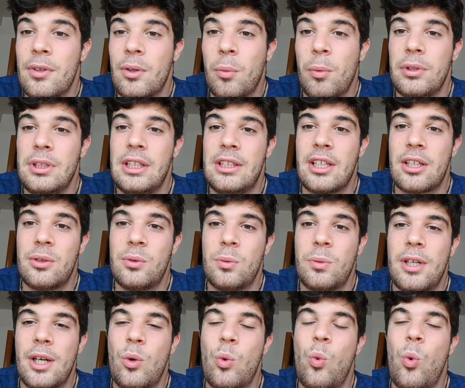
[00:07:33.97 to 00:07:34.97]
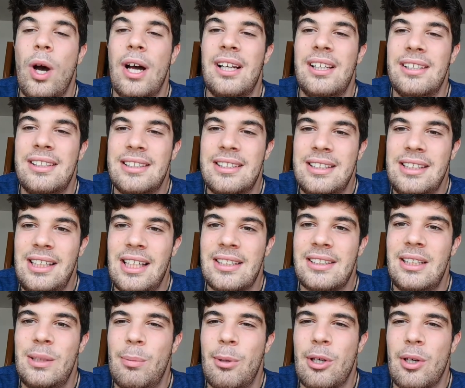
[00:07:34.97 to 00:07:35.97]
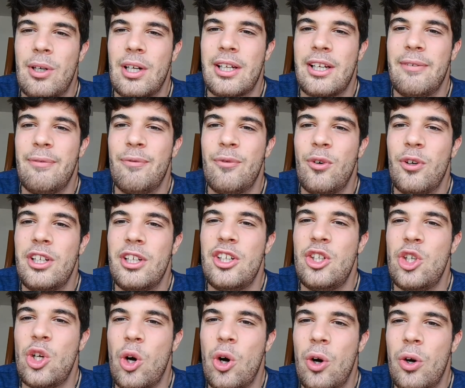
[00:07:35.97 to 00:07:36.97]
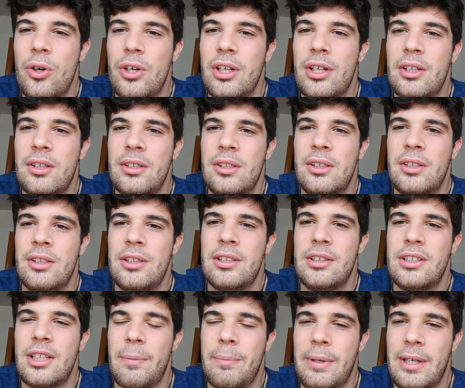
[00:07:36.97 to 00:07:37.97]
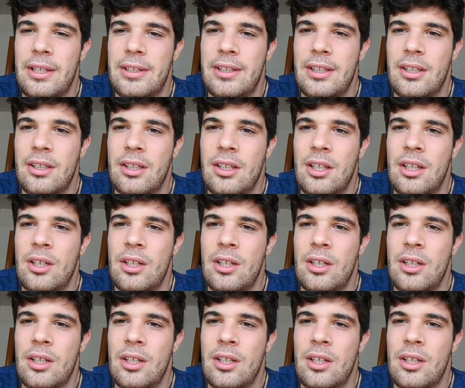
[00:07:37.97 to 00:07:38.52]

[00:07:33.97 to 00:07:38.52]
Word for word: quindi tradurre qualsiasi parola che voi non sapete